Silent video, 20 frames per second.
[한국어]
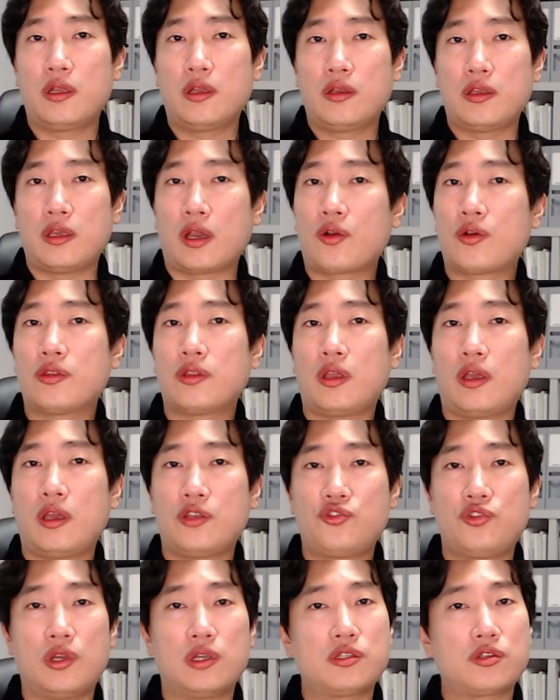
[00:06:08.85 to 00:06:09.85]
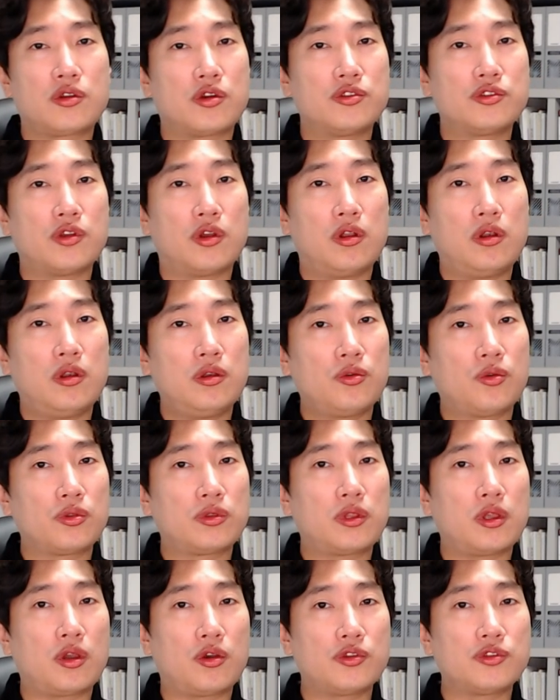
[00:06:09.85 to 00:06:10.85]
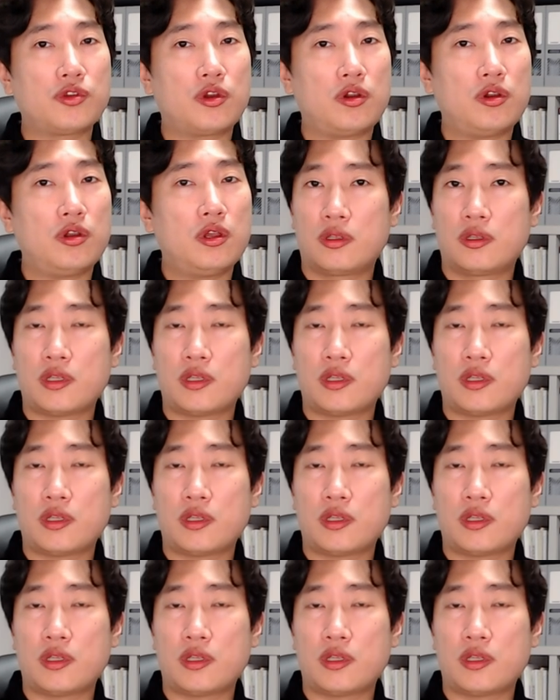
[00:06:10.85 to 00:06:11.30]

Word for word: 예컨대 GS건설, 롯데건설,